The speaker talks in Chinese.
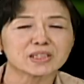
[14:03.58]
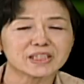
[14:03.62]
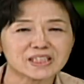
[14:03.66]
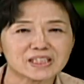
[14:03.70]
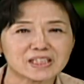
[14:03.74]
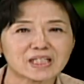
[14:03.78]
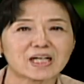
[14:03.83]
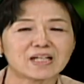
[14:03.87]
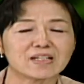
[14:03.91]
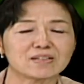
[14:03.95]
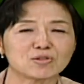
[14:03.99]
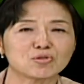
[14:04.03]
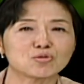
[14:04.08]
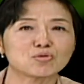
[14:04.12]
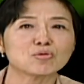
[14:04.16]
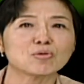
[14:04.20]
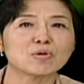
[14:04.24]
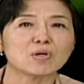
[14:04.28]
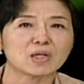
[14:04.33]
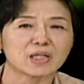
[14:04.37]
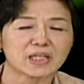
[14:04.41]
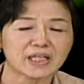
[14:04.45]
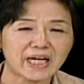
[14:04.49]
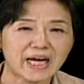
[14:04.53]
想
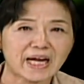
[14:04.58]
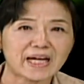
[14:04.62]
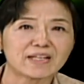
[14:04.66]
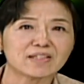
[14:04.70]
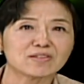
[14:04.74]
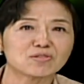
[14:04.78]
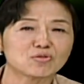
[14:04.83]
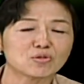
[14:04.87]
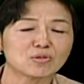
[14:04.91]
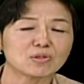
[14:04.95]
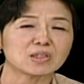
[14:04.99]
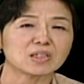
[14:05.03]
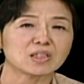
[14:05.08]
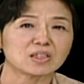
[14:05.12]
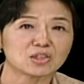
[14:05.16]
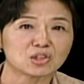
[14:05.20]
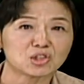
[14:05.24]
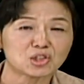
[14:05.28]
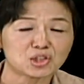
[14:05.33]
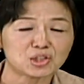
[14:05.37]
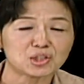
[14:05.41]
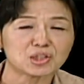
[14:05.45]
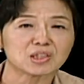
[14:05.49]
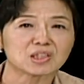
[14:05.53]
做该做的
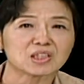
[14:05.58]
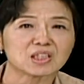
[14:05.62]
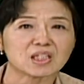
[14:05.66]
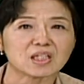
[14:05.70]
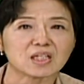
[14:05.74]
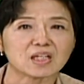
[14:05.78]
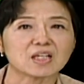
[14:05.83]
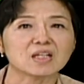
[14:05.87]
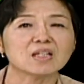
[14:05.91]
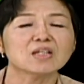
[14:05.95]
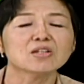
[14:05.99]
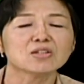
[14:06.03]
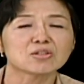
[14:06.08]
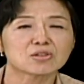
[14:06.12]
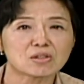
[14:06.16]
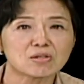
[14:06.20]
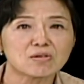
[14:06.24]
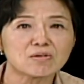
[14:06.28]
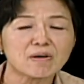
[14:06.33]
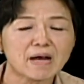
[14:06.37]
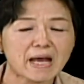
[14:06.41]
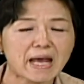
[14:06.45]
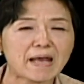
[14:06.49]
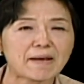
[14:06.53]
事情
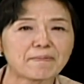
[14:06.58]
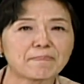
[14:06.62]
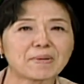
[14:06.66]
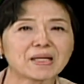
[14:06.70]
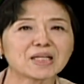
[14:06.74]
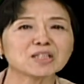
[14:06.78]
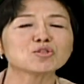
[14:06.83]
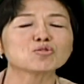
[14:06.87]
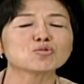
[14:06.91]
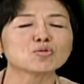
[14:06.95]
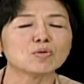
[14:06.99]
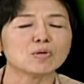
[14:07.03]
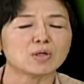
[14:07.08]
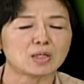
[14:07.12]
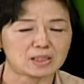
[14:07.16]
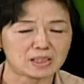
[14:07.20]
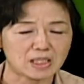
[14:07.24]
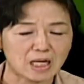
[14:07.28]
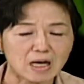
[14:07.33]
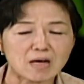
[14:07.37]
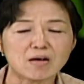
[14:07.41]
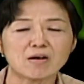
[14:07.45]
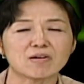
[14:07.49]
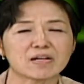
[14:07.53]
都还没做，
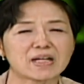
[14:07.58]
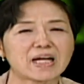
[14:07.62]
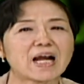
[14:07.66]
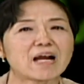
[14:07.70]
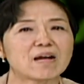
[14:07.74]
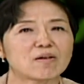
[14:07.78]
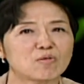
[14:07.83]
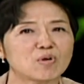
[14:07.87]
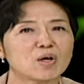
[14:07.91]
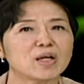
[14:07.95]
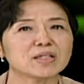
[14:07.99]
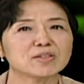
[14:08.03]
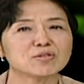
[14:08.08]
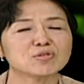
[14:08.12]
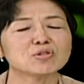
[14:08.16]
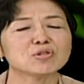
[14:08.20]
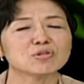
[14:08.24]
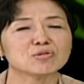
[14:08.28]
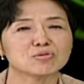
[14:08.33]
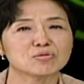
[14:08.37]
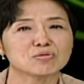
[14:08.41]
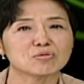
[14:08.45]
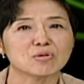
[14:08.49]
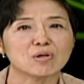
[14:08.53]
然后赶快
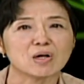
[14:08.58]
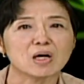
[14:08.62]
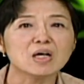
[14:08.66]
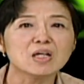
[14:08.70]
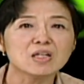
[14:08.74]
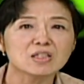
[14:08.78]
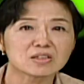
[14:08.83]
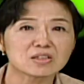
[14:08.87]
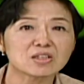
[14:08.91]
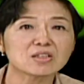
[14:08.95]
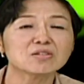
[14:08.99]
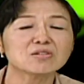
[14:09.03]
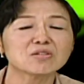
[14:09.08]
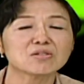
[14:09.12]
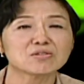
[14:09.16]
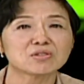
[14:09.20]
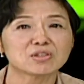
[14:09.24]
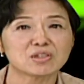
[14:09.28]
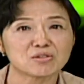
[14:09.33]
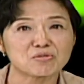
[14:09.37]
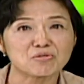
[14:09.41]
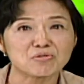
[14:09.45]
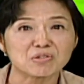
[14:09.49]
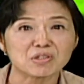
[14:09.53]
去做，这就
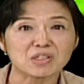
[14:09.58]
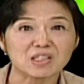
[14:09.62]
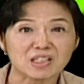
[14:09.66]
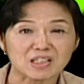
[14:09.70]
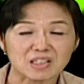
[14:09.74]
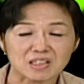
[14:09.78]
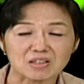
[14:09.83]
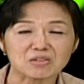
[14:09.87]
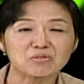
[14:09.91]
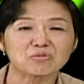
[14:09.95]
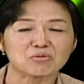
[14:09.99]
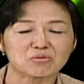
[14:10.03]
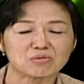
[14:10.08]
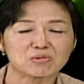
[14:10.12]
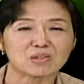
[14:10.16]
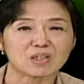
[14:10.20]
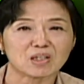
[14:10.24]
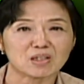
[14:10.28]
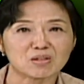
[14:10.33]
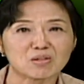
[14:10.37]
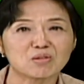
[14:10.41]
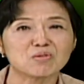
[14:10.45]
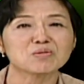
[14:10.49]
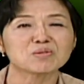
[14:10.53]
是预立遗嘱
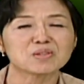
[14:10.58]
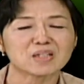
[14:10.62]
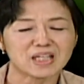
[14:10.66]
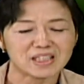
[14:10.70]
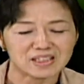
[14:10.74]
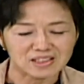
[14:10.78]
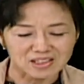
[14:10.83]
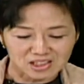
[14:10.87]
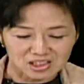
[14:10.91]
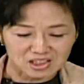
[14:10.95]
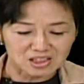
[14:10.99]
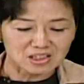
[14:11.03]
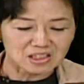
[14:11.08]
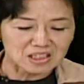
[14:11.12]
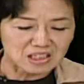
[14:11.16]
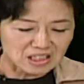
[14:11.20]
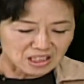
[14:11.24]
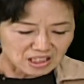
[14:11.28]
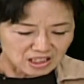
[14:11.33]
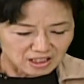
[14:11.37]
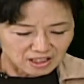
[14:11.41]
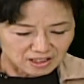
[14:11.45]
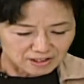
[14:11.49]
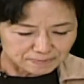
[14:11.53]
的功能之
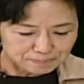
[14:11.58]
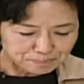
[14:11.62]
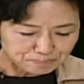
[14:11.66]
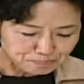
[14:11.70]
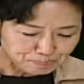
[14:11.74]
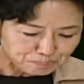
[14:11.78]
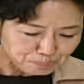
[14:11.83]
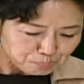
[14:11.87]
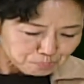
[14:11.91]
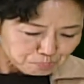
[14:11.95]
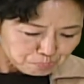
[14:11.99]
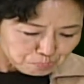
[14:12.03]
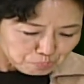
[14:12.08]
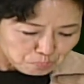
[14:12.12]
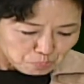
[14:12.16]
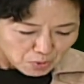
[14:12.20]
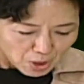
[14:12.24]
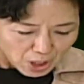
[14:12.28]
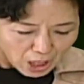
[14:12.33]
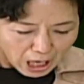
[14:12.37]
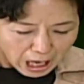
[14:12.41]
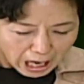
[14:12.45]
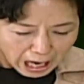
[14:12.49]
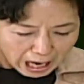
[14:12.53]
一哈。
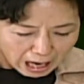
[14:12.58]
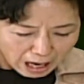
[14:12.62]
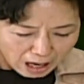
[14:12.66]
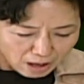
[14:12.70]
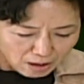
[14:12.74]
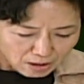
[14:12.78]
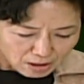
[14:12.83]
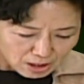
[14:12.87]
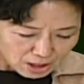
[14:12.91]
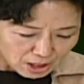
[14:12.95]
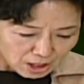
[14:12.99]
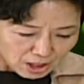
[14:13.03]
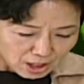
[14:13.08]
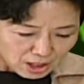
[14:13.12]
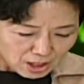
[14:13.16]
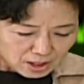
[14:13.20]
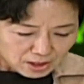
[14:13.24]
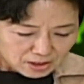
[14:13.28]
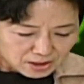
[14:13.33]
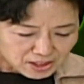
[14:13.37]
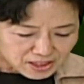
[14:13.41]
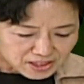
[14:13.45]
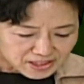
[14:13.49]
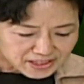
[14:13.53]
好。
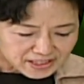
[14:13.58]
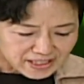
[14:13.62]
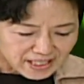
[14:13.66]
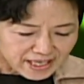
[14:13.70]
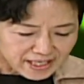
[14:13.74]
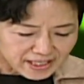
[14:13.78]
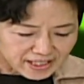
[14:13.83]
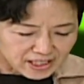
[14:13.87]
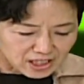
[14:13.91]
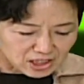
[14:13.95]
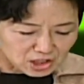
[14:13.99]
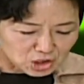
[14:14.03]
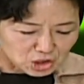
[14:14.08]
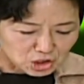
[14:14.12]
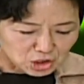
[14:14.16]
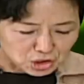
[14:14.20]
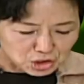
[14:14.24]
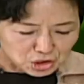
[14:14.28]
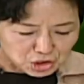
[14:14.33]
第三个是